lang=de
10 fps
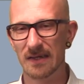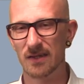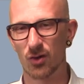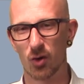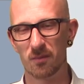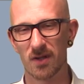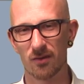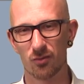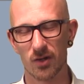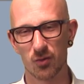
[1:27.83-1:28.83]
Da kommen dann
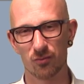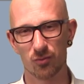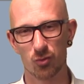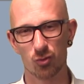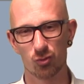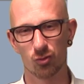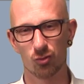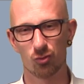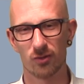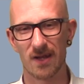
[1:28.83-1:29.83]
so Richtung
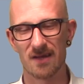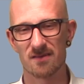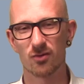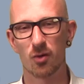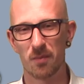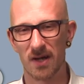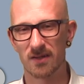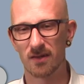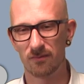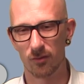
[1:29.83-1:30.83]
Frühstunden schon die ersten
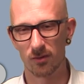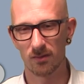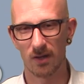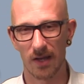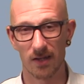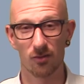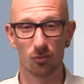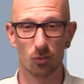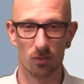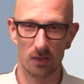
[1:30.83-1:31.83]
kompakteren Wolken
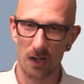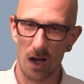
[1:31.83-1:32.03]
reingezogen.